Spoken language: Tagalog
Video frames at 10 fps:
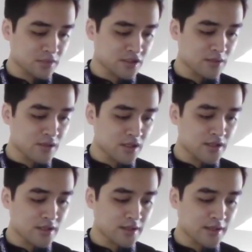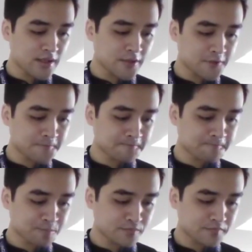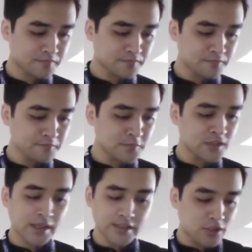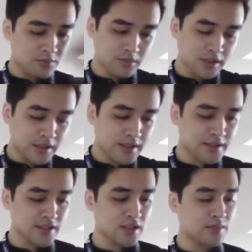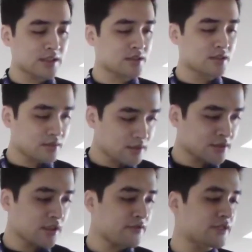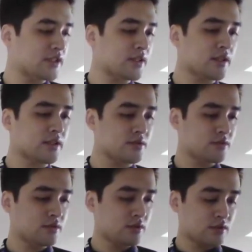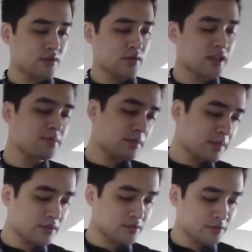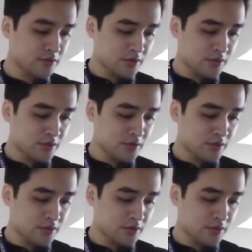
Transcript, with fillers: basta mag-iingat tayo kahit ano pa mangyari sa labas ay eh, safe din tayo kahit pa paano